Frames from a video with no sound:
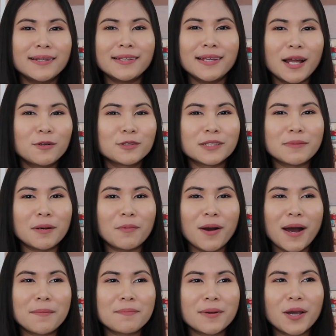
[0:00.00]
ที่เราจะแบบ
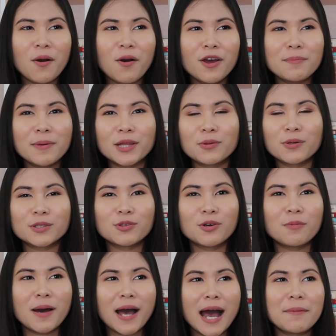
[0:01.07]
ว่าไม่ค่อยไปตรวจสุ
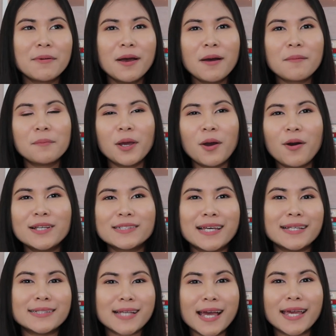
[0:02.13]
ขภาพ ไม่ค่อย
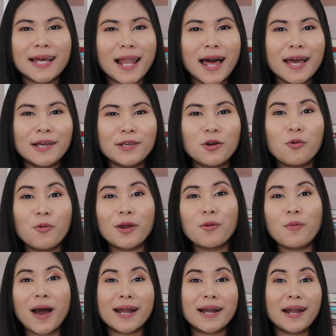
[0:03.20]
ใส่ใจอะไรยกเว้น
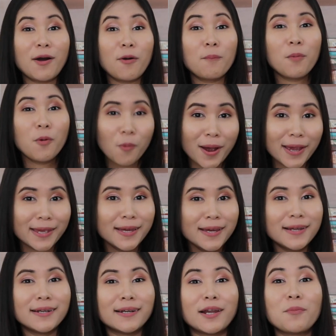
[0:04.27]
ว่าถ้าเราป่วย
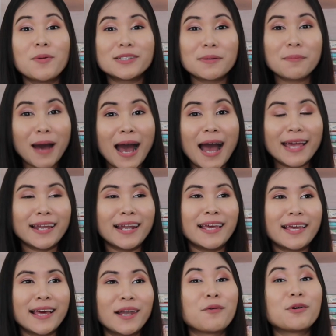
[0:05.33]
หรือเราไม่สบายอะไร
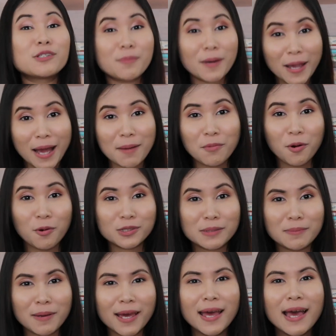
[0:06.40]
เงี้ยเราก็จะไปหาหมอ
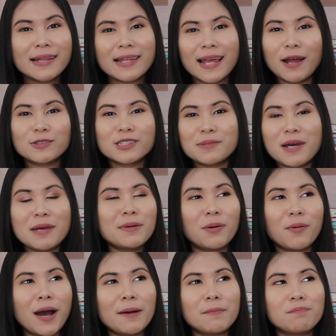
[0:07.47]
ใช่ไหมแต่เราจะไม่แบ
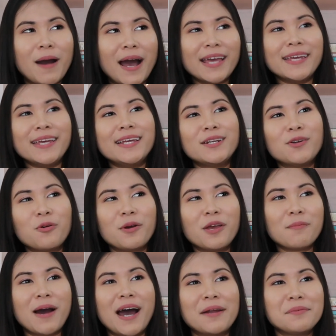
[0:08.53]
บว่าไปโรงพ
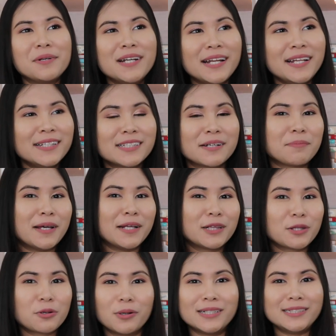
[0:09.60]
ยาบาลเพื่อที่จะไป
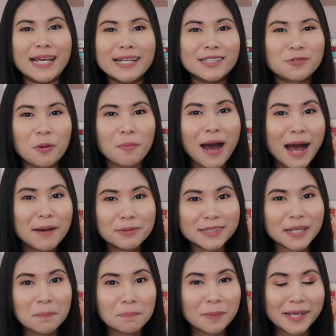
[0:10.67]
ตรวจเช็คสุขภาพประ
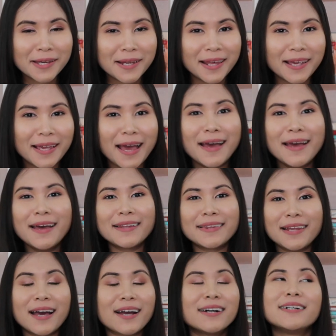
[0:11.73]
จำปีอะไรเงี้ย
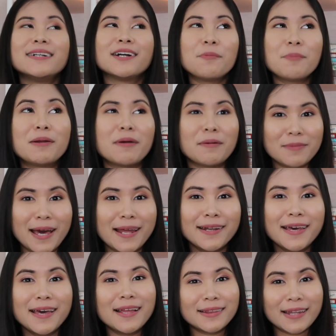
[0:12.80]
ติน่าก็เออก็เป็นแบบนั้น
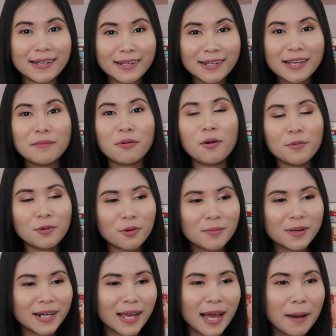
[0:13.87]
แต่ทีนี้พอมาอยู่อ
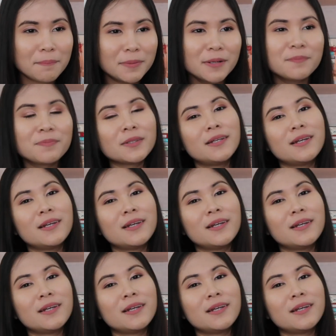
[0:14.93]
เมริกาปุ๊บ